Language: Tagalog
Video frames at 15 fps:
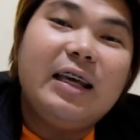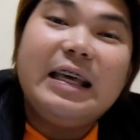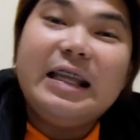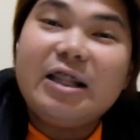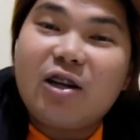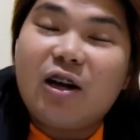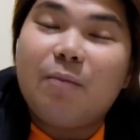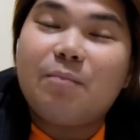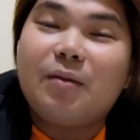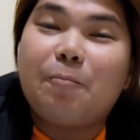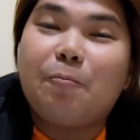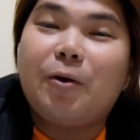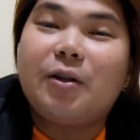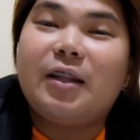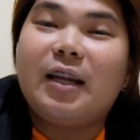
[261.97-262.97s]
income
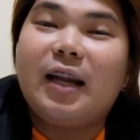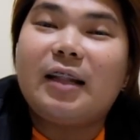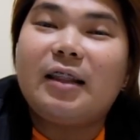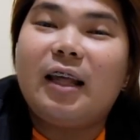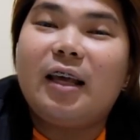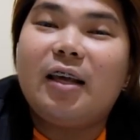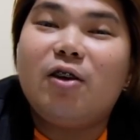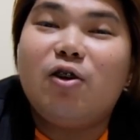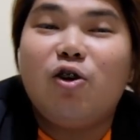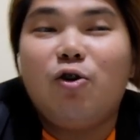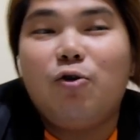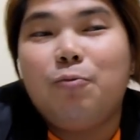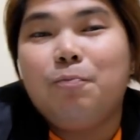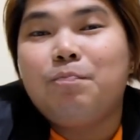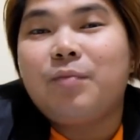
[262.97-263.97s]
na pwede nating, you
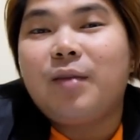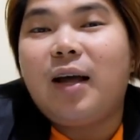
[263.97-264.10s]
know,